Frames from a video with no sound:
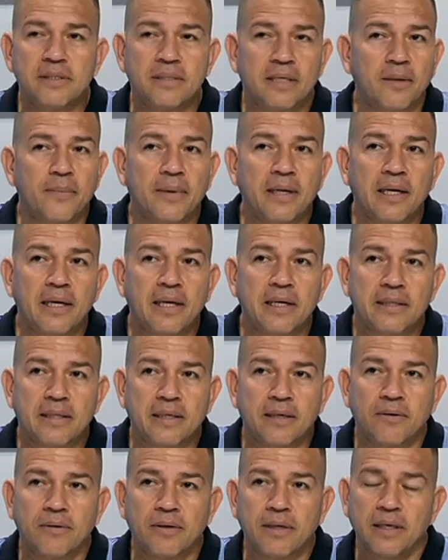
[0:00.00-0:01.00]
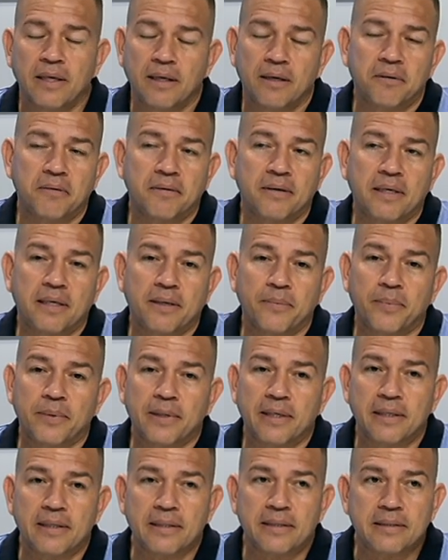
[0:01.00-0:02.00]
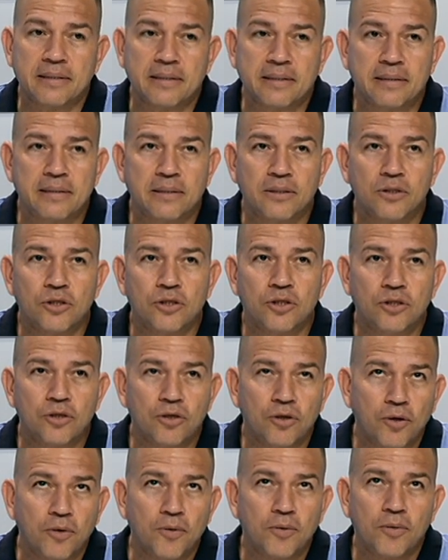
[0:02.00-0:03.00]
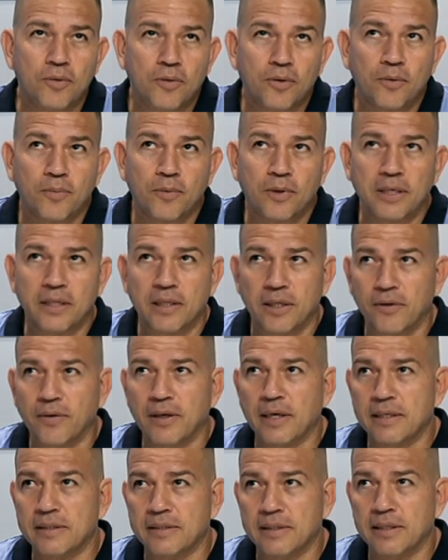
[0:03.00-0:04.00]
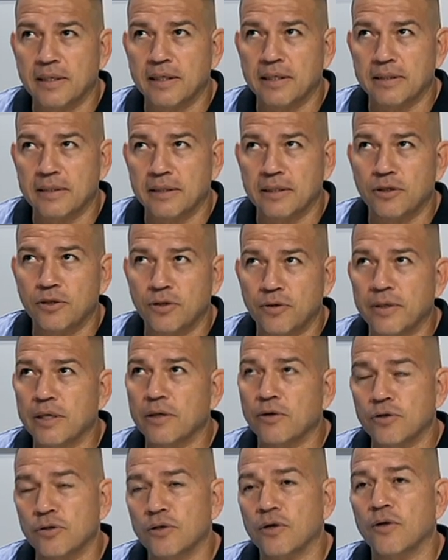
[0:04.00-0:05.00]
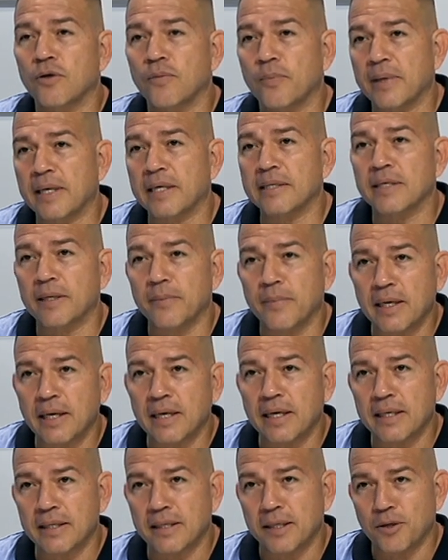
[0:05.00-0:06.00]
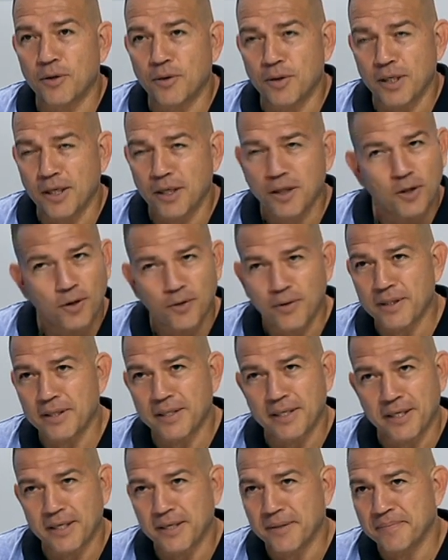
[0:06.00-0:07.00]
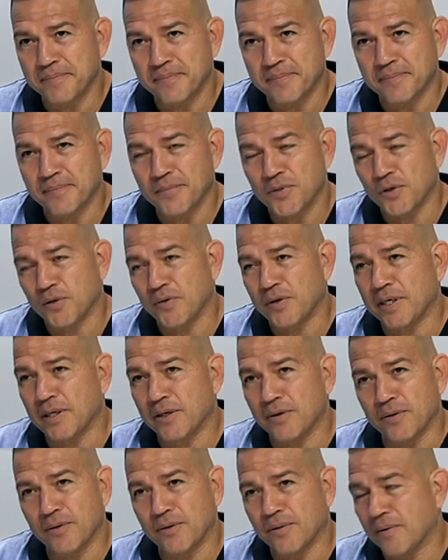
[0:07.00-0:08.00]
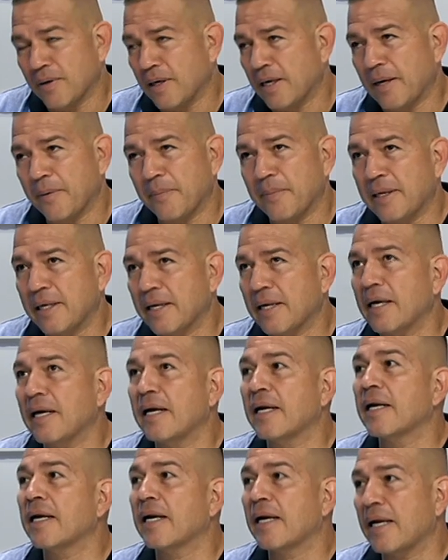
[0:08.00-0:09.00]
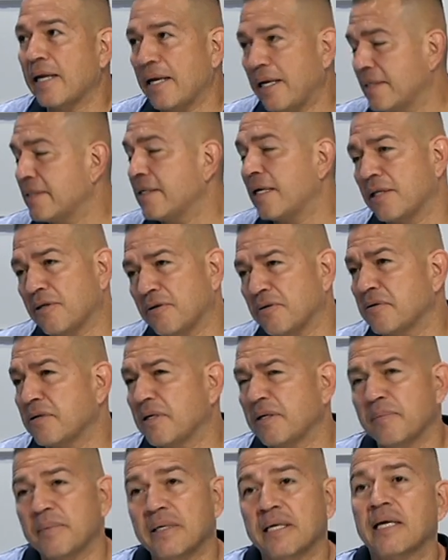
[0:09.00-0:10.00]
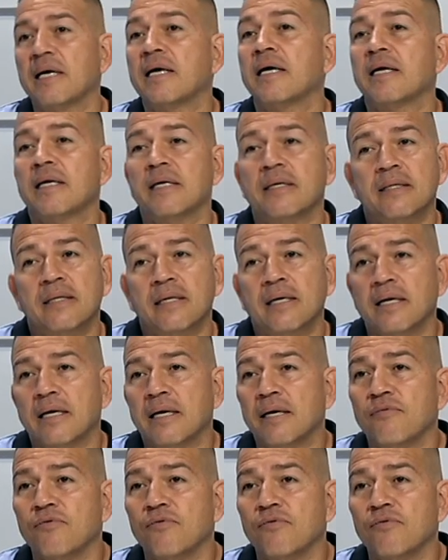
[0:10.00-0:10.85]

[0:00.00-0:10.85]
salvar la categoría, lo que pues yo, como les digo a las chicas, si yo vengo solo para salvar la categoría, no vendría. Yo vengo a mirar... ambición, ¿no? Exacto, sí, mirar de cara a